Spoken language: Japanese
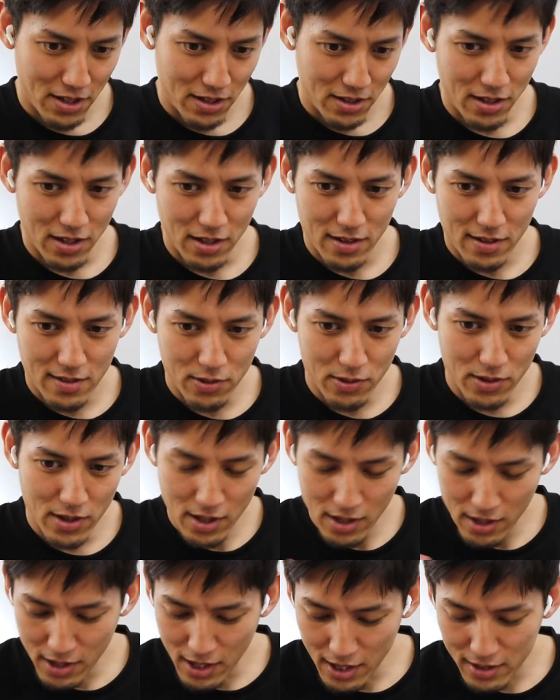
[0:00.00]
でそ
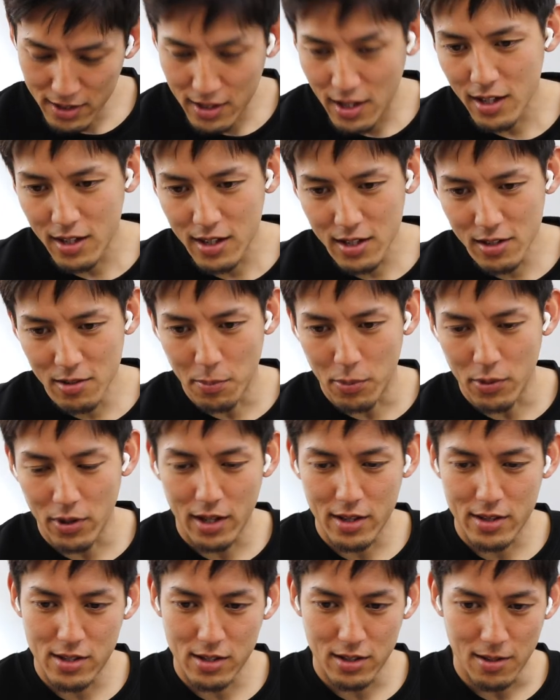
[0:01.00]
れができる
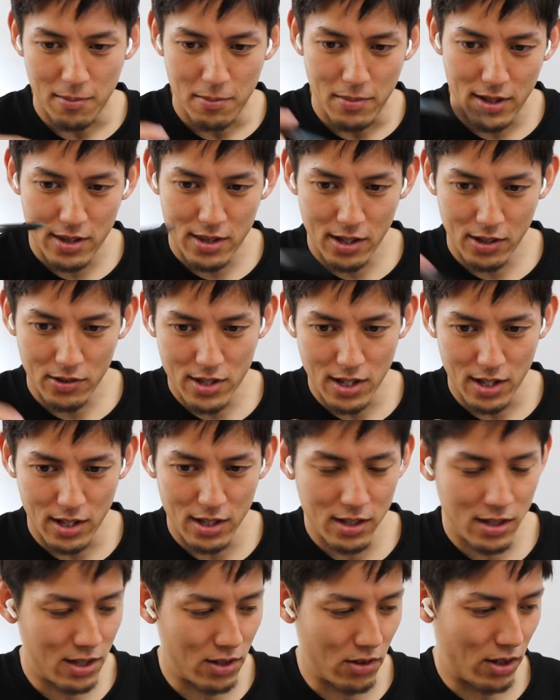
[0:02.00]
ボランチってめちゃくちゃい
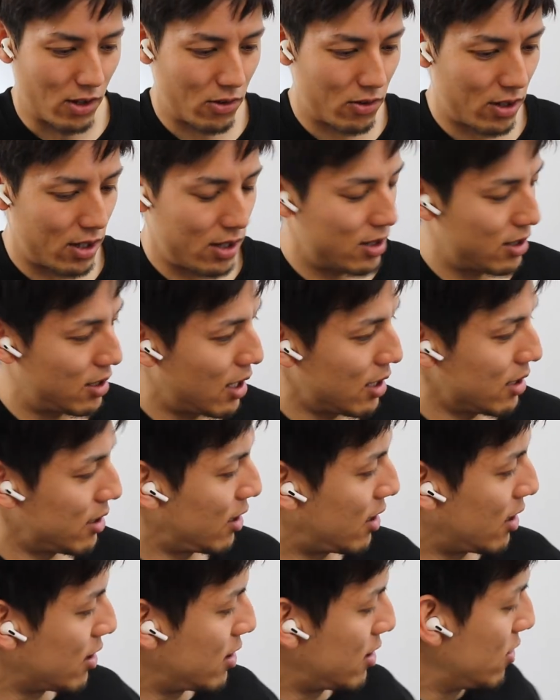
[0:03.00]
いんだよね。これなん
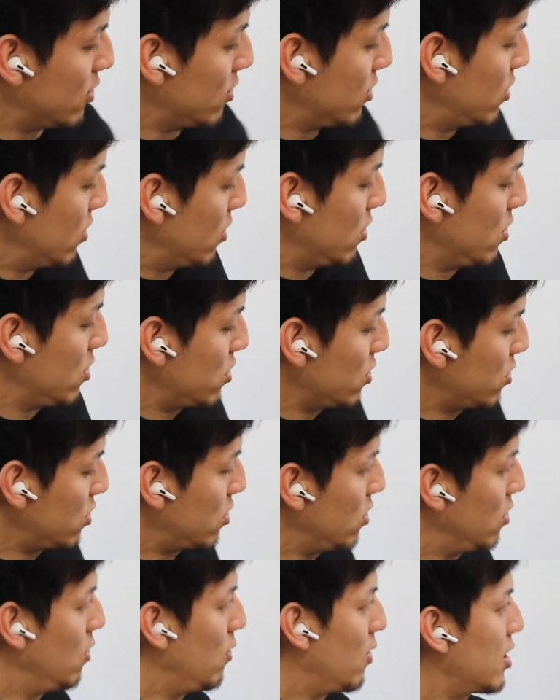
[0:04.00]
でかっていうと、ちょっ
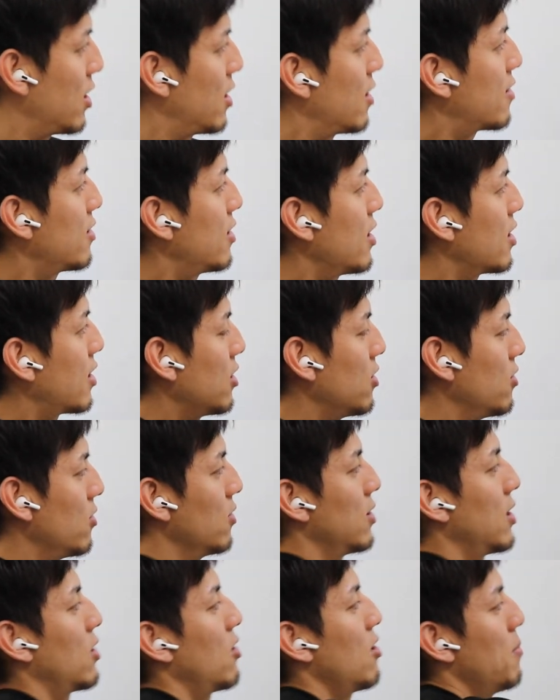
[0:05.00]
と分かりづらいけ
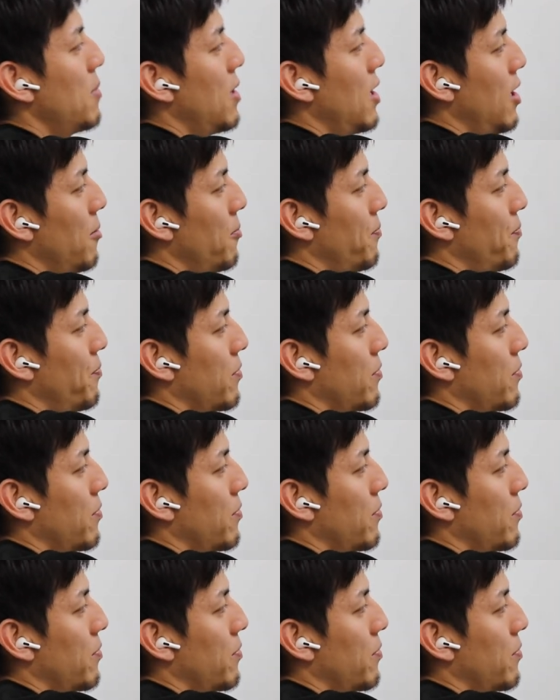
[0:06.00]
ど、例えば